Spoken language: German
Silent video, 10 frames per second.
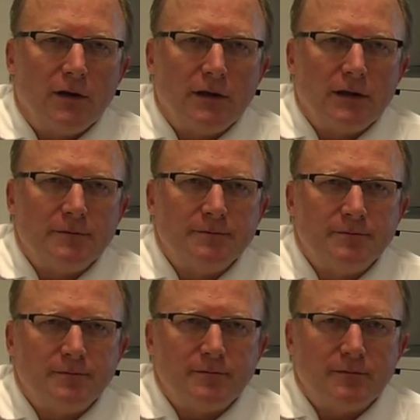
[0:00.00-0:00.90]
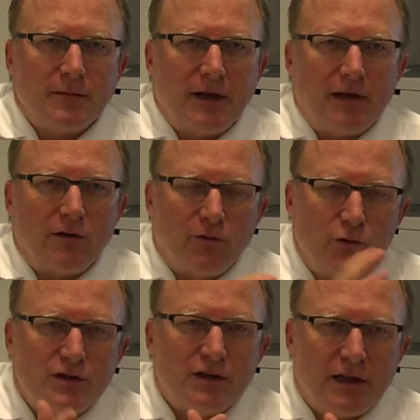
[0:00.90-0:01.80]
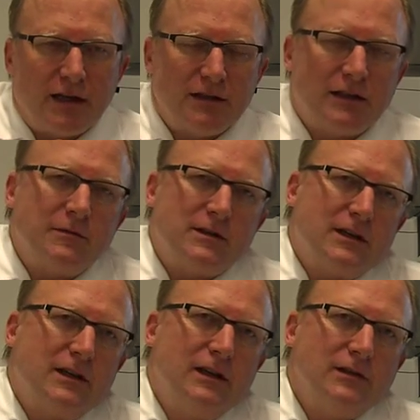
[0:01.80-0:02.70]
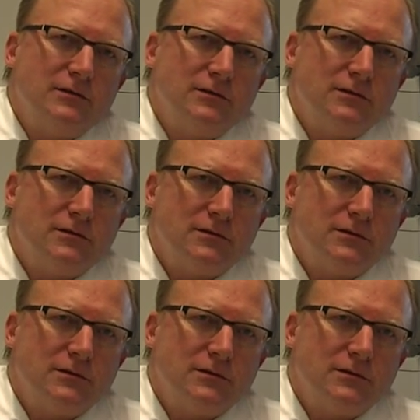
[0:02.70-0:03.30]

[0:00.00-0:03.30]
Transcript: Ähm, einer Flüssigkeit, in dem der Gehirn